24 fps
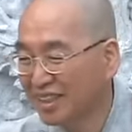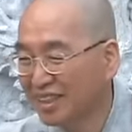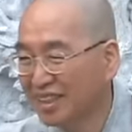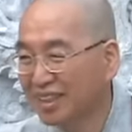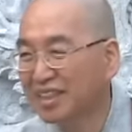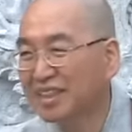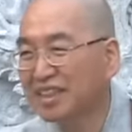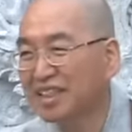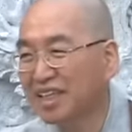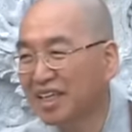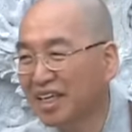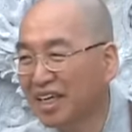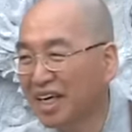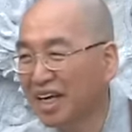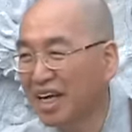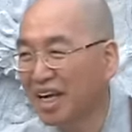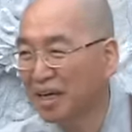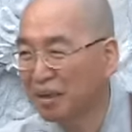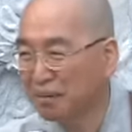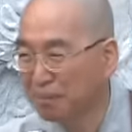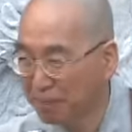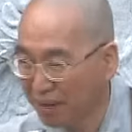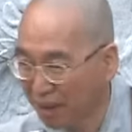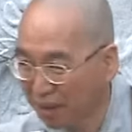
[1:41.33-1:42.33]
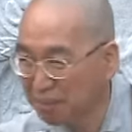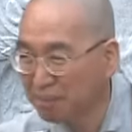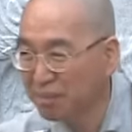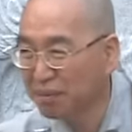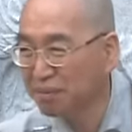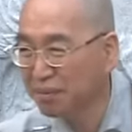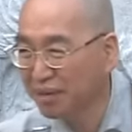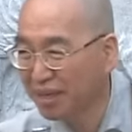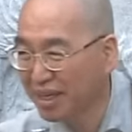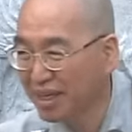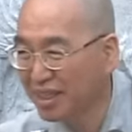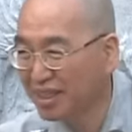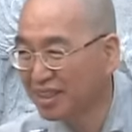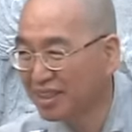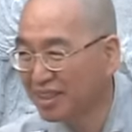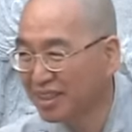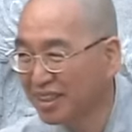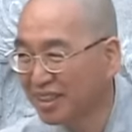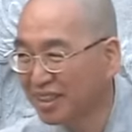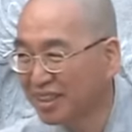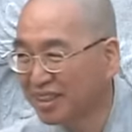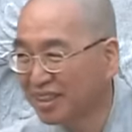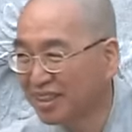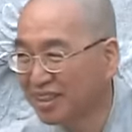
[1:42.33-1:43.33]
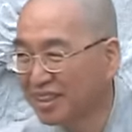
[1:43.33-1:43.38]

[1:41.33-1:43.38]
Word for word: 이렇게 하는 방법이 하나 있어.